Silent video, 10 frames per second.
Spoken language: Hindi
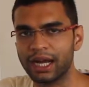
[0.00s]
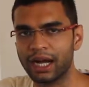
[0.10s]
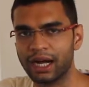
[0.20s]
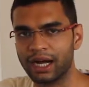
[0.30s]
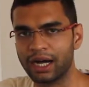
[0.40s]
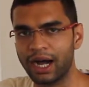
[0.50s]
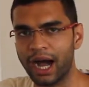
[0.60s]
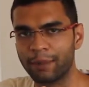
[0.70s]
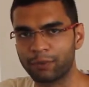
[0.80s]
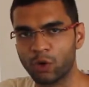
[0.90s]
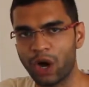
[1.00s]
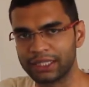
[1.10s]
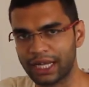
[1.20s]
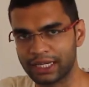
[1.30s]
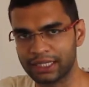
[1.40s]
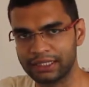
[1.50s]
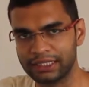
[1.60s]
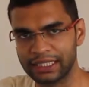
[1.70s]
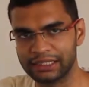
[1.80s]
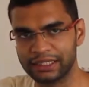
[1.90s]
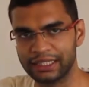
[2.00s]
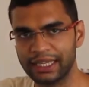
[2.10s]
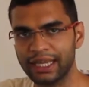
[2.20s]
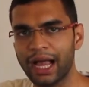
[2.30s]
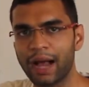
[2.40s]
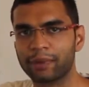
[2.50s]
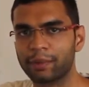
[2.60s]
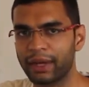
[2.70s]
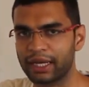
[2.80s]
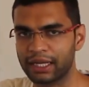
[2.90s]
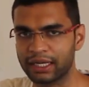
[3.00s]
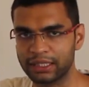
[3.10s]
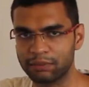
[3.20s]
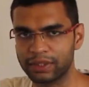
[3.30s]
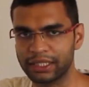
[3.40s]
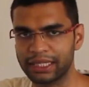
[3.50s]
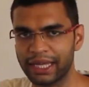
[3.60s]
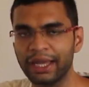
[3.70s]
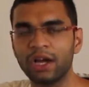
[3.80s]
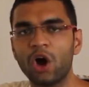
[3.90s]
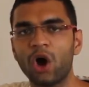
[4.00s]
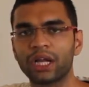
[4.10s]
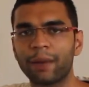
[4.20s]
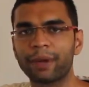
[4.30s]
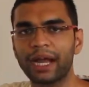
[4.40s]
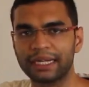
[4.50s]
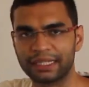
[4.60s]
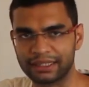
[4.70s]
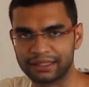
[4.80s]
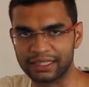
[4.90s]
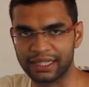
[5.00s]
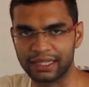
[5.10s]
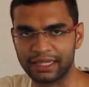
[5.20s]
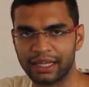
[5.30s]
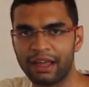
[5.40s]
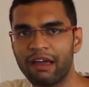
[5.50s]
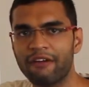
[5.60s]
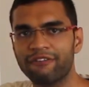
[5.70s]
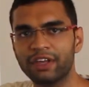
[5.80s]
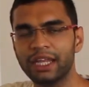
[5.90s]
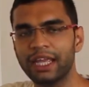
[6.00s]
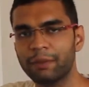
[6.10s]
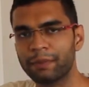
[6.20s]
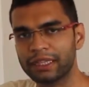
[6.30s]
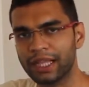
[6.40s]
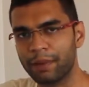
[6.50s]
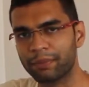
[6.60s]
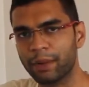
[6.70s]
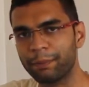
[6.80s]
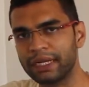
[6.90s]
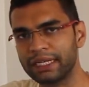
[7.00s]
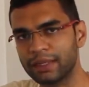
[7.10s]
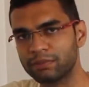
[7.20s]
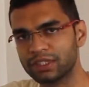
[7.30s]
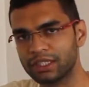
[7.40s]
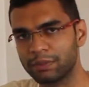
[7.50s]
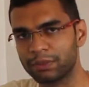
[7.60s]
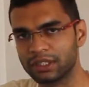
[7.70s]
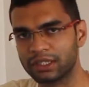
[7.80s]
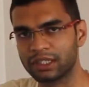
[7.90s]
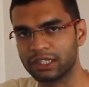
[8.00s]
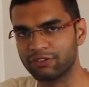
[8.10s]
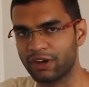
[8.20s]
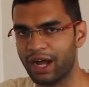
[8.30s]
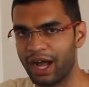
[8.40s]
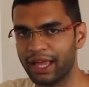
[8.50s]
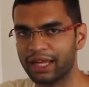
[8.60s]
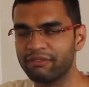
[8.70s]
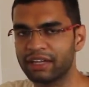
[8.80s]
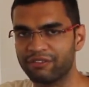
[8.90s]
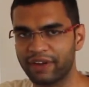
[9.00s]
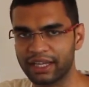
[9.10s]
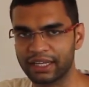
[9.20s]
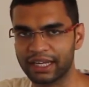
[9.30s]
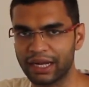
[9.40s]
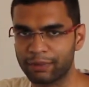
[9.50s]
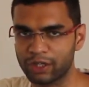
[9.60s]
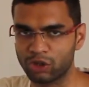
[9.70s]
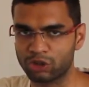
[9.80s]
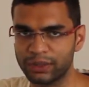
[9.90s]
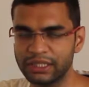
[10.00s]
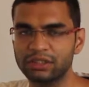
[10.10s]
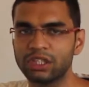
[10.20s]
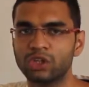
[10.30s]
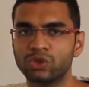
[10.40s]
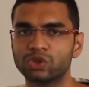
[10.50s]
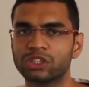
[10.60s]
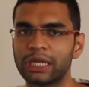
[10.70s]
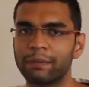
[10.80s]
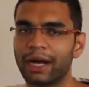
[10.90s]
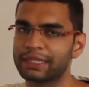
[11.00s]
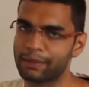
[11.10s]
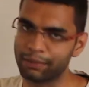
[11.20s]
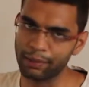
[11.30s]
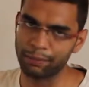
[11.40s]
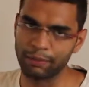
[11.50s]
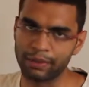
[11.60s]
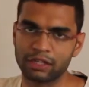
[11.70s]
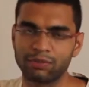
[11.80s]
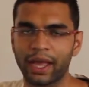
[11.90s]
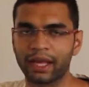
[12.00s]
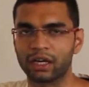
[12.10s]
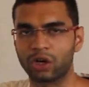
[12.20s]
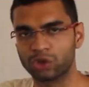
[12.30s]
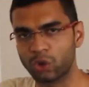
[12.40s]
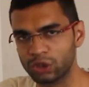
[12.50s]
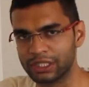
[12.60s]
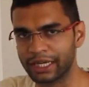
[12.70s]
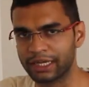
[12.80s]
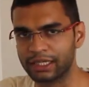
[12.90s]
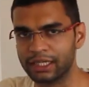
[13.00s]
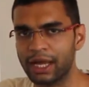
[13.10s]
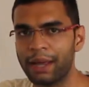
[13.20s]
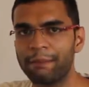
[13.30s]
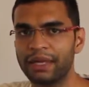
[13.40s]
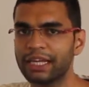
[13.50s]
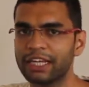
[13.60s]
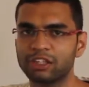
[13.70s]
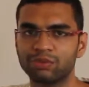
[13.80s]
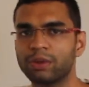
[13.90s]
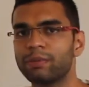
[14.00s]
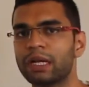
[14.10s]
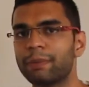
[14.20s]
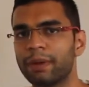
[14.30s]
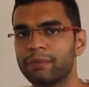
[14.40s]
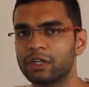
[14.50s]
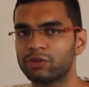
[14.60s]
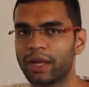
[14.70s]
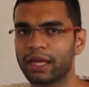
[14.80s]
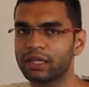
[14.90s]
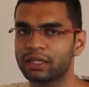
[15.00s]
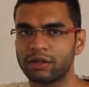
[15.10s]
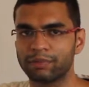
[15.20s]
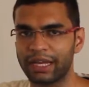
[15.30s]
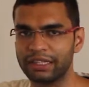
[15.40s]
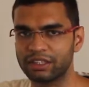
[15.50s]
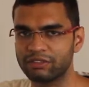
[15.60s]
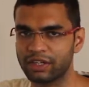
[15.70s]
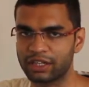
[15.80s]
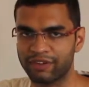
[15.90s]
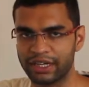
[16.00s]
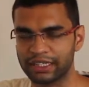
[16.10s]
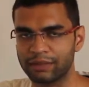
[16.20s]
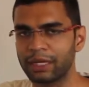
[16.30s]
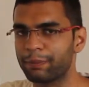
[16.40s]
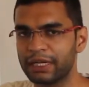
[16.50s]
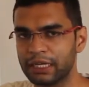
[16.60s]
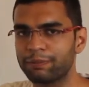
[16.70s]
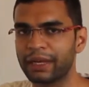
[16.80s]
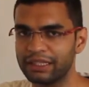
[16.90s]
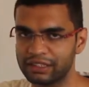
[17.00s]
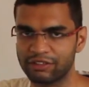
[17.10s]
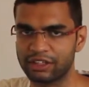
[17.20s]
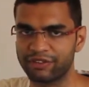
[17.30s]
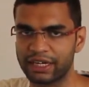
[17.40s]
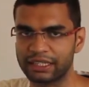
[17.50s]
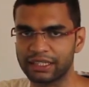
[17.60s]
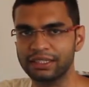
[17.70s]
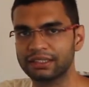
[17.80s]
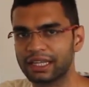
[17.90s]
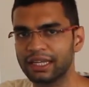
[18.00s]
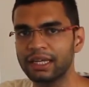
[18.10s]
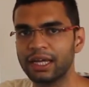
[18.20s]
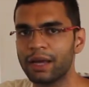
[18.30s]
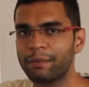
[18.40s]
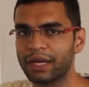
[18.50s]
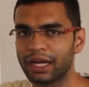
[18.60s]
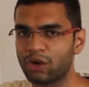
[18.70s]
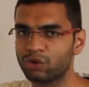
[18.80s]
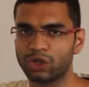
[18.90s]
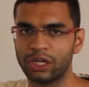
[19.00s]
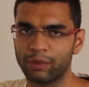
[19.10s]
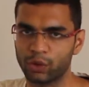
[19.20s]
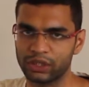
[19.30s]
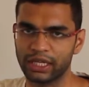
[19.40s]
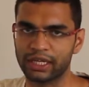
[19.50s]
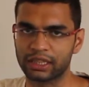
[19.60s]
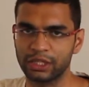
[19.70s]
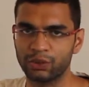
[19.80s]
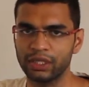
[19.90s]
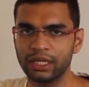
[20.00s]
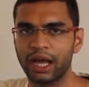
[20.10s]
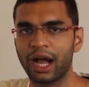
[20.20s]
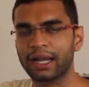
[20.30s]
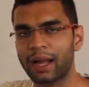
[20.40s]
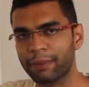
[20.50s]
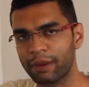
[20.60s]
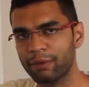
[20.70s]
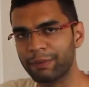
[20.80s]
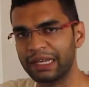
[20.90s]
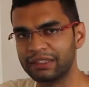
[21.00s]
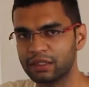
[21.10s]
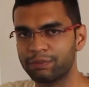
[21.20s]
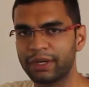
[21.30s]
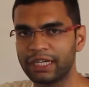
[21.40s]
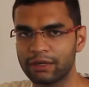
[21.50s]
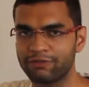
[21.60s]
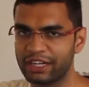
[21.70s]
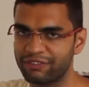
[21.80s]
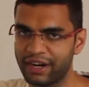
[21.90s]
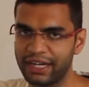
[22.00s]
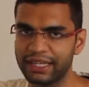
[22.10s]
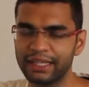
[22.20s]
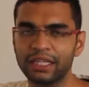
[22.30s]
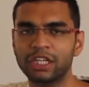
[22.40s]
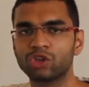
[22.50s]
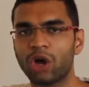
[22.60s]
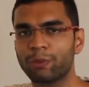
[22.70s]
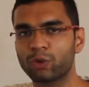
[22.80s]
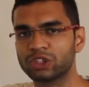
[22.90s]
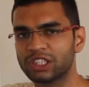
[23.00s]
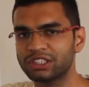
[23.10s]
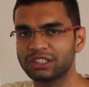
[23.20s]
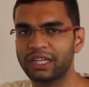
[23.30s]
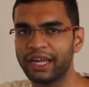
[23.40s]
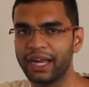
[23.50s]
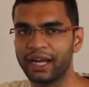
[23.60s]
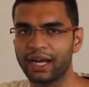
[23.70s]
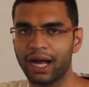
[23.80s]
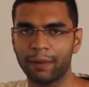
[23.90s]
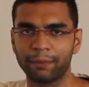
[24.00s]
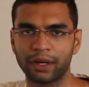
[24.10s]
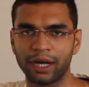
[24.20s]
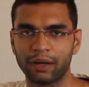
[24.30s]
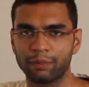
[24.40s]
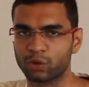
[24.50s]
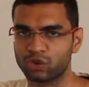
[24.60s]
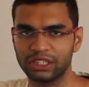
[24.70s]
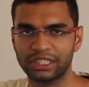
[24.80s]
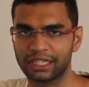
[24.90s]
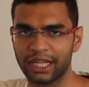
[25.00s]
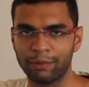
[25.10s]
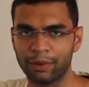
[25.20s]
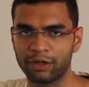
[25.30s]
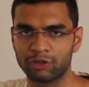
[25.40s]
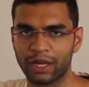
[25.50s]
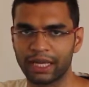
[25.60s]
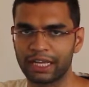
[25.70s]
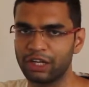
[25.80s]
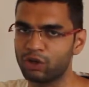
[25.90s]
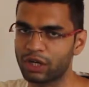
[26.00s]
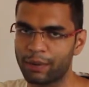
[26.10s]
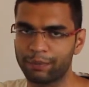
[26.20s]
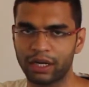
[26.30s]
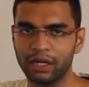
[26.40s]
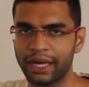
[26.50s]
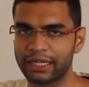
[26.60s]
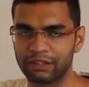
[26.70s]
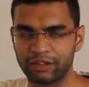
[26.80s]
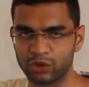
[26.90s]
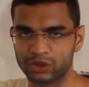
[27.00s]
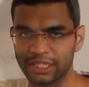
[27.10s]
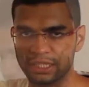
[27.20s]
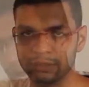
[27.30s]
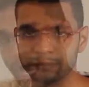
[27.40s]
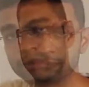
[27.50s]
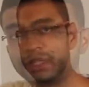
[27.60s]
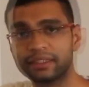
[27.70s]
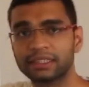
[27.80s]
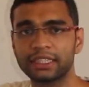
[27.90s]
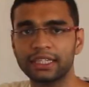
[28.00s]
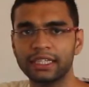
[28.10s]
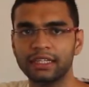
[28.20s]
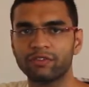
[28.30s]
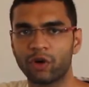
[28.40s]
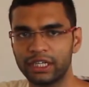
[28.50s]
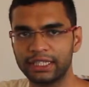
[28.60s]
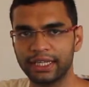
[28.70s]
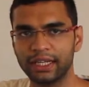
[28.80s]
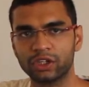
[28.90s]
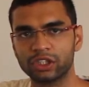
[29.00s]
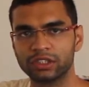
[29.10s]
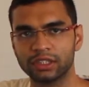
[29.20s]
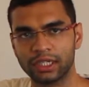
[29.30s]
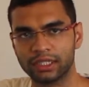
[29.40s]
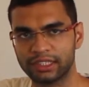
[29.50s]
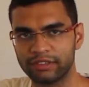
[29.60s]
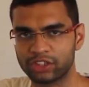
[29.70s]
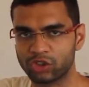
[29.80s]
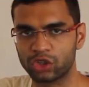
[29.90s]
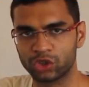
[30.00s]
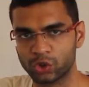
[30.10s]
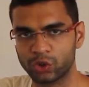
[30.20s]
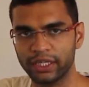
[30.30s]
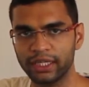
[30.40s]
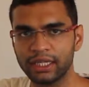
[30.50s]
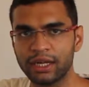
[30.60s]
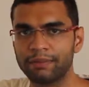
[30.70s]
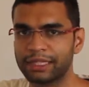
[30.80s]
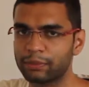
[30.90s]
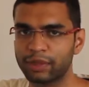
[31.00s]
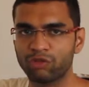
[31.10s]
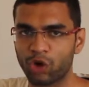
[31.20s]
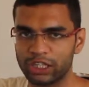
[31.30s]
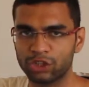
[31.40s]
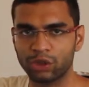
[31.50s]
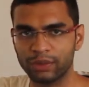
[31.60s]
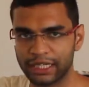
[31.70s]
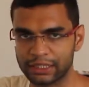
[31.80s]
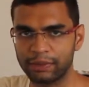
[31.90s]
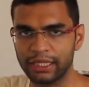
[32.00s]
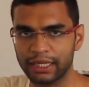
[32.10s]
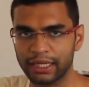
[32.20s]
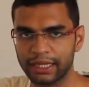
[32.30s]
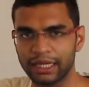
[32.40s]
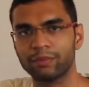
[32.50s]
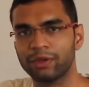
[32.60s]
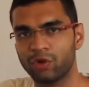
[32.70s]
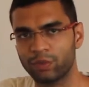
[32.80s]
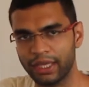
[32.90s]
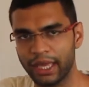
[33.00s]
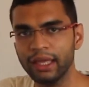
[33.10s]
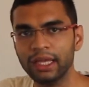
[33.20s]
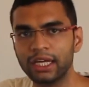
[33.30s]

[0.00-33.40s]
आ, आपको आधार कार्ड डिटेल्स देनी है आपका पैन कार्ड नंबर देना है और आपका एड्रेस देना है फिर एक बंदा आपका पेटीएम से रिप्रेजेंटेटिव वहाँ आएगा वेरीफाई करेगा आपके डॉक्यूमेंट्स उसके बाद आपका पेमेंट्स बैंक अकाउंट खुल जाएगा मेरे केस में मेरा पेमेंट्स बैंक पहले से ही वेरीफाइड था मेरा पेटीएम पहले से ही वेरीफाइड था इसलिए मेरा अकाउंट खुलने में कोई दिक्कत नहीं हुई अगर आपका भी पहले से पेटीएम वेरीफाइड है तो आपको जस्ट आपका प्रोसीड करना है पेमेंट्स बैंक के लिए और आपका एक्टिवेट हो जाएगा आप देख सकते हैं ये वॉलेट है और सेविंग्स अकाउंट दोनों है मतलब कि वॉलेट को अभी ख़त्म नहीं किया गया अभी वो भी है